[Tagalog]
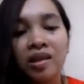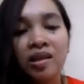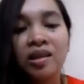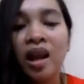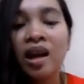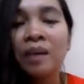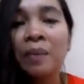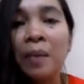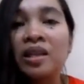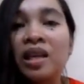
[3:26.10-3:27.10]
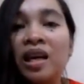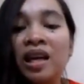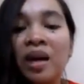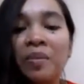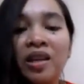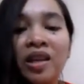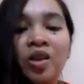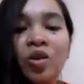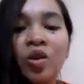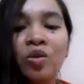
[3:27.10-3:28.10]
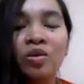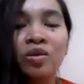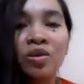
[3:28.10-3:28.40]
Isa lang nagpapasaya namin dito.